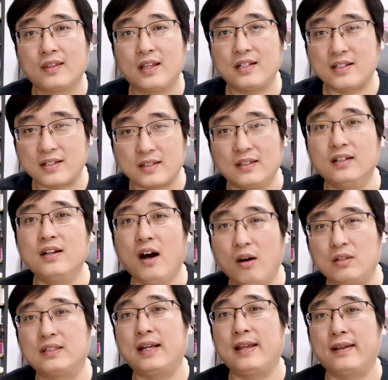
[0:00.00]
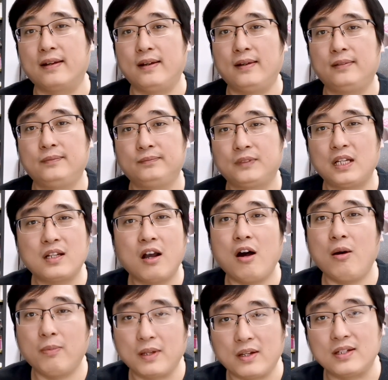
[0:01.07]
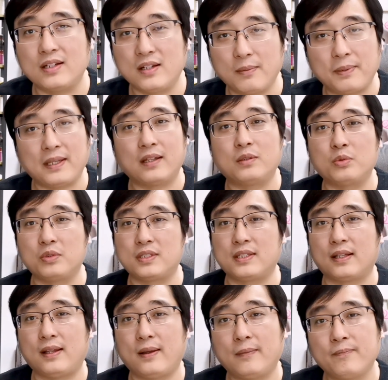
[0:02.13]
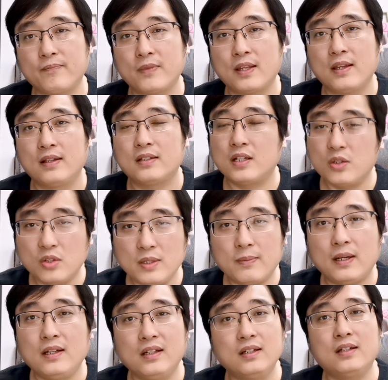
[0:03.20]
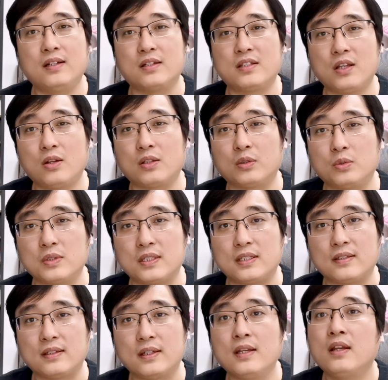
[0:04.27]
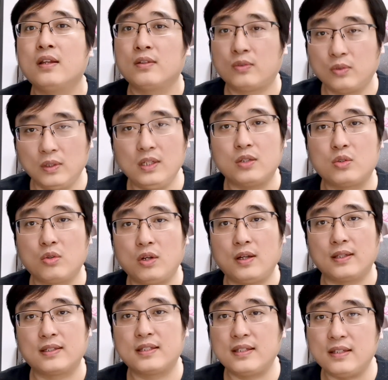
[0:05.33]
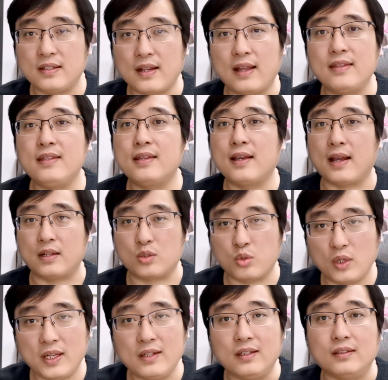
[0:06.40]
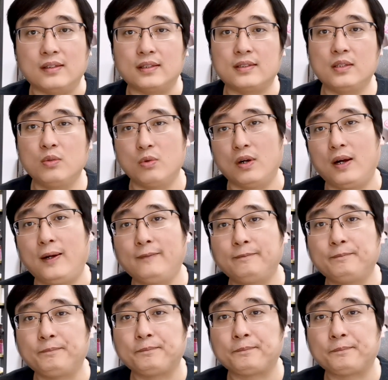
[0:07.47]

他只能靠这个，他靠不了任何别的东西了。这就一帮很可笑的东西。所以说，既然你敢出来恶心我，